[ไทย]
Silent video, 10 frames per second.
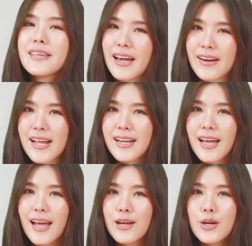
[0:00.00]
อย่างแรกนะ
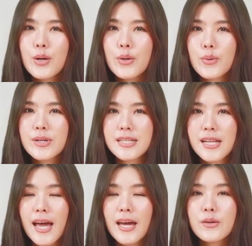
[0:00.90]
คะ ควรจะ
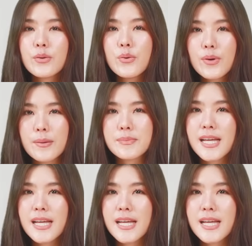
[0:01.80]
ทานคู่กับ